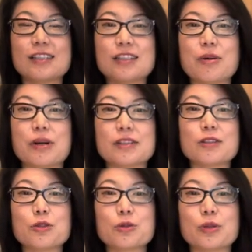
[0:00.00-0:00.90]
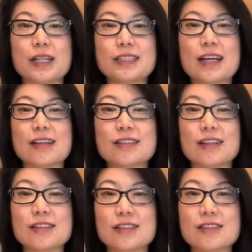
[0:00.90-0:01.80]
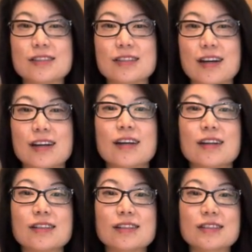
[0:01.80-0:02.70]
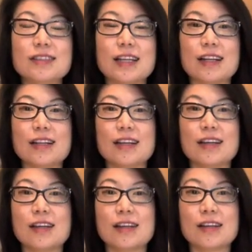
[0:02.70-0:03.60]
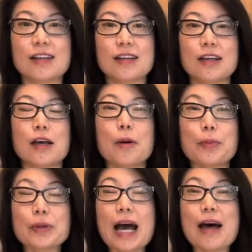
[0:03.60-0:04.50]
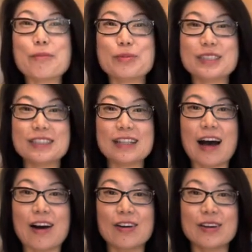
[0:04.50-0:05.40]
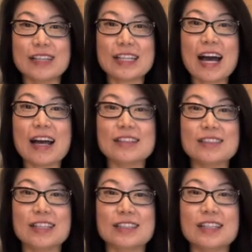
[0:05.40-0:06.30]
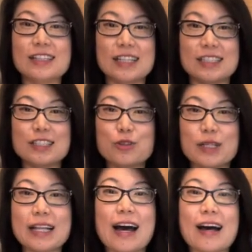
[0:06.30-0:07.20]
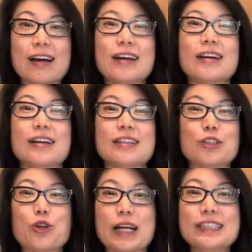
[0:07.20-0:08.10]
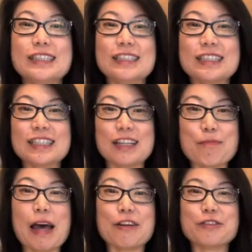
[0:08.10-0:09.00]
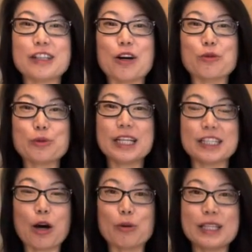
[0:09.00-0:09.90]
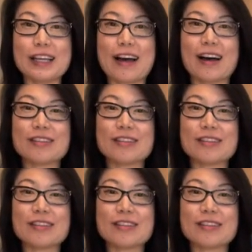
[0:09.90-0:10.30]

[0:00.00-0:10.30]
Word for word: 上网搜索了一下桑德斯的个人简历。不看不知道，一看姐姐简直对他的传奇经历佩服到五体投地啊！